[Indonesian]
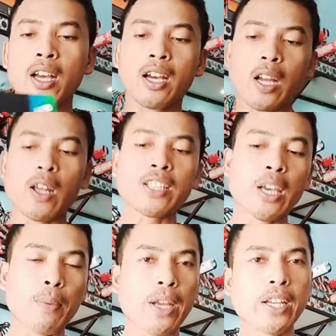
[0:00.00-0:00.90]
kalau yang
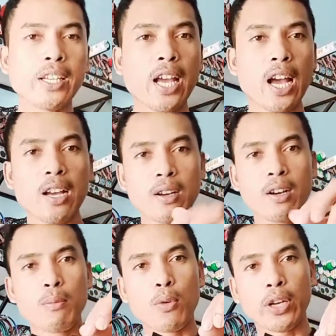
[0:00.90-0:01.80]
JP ini dia
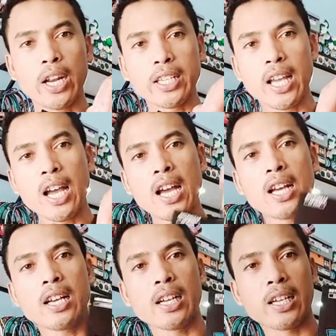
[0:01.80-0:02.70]
modelnya
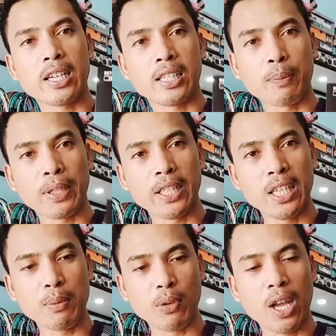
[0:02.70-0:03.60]
seperti ini
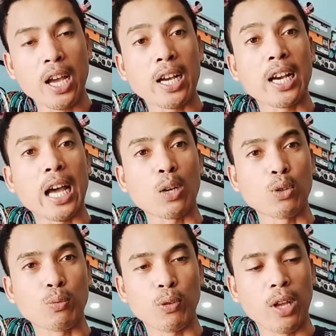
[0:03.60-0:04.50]
bro ya kardus
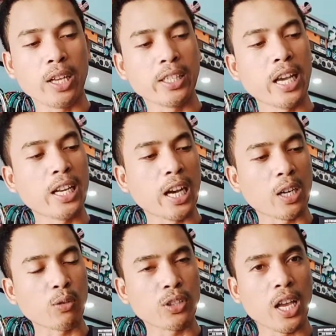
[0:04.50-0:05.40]
bro ya dia ada
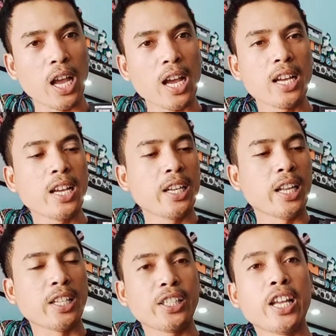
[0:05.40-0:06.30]
kardusnya
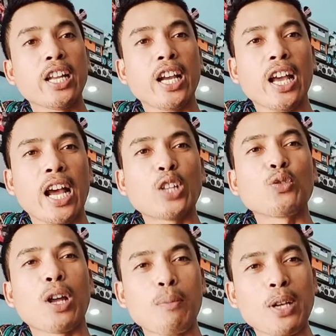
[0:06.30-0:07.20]
dan sini ada kayak
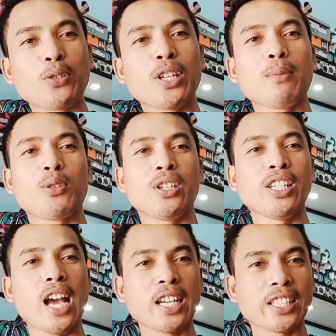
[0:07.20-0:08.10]
gantungan bajunya bro ini
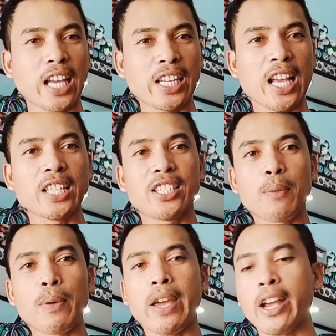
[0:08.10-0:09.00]
yang seri yang
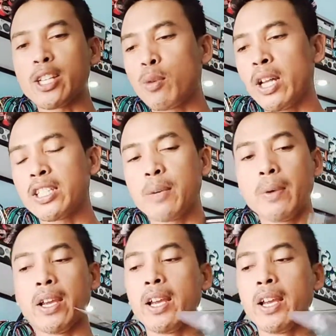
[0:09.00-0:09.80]
JP Expo yang JP